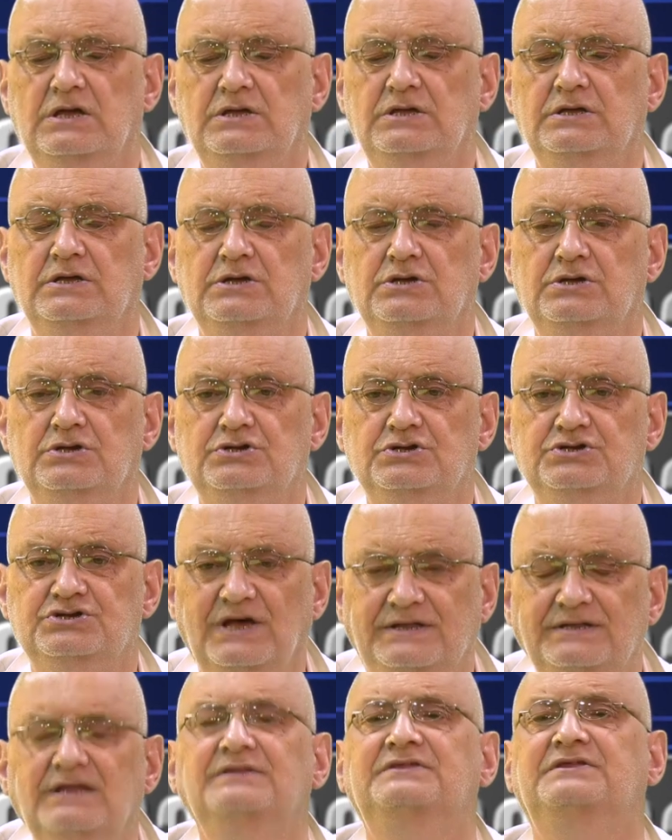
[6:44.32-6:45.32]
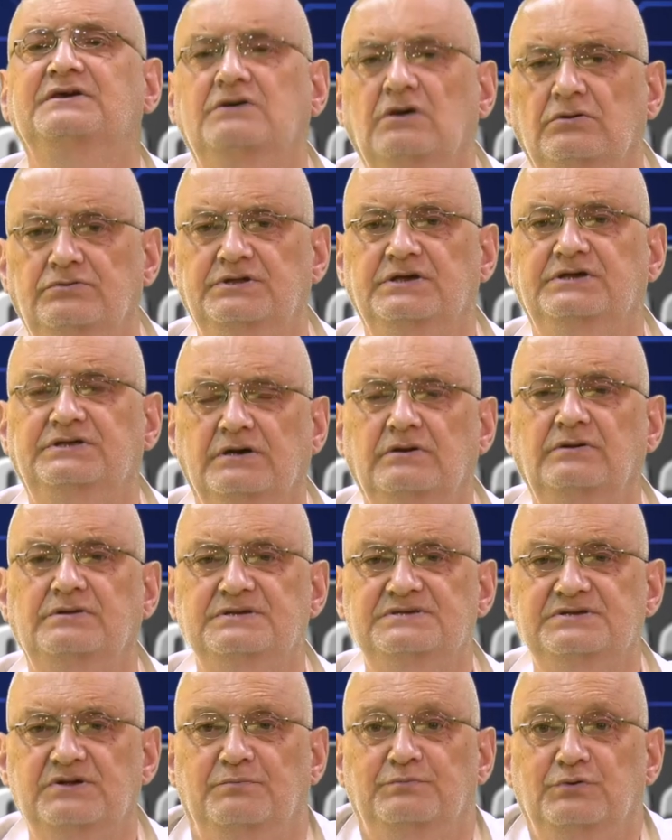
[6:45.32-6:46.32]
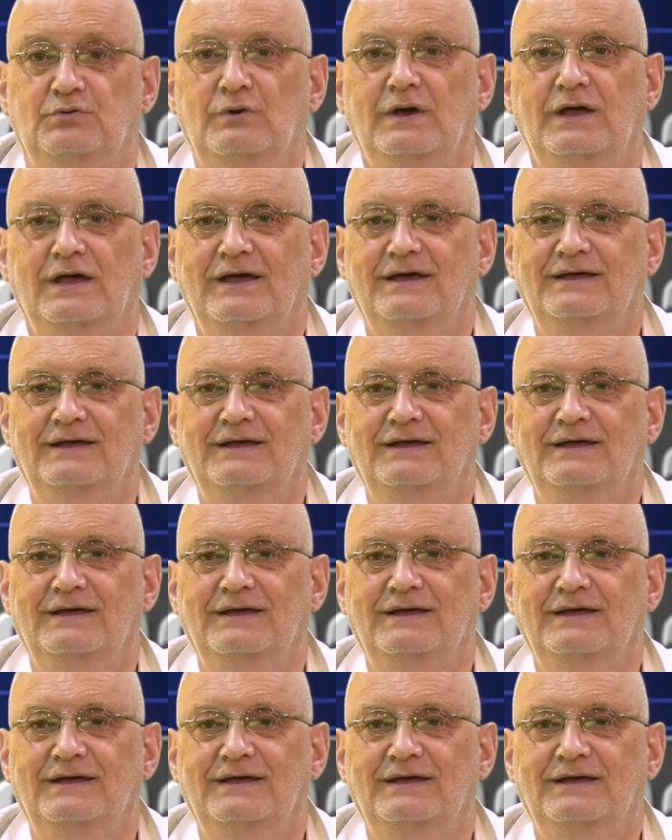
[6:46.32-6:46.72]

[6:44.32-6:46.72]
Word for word: E, żaden tygodnik tego nie zrobił.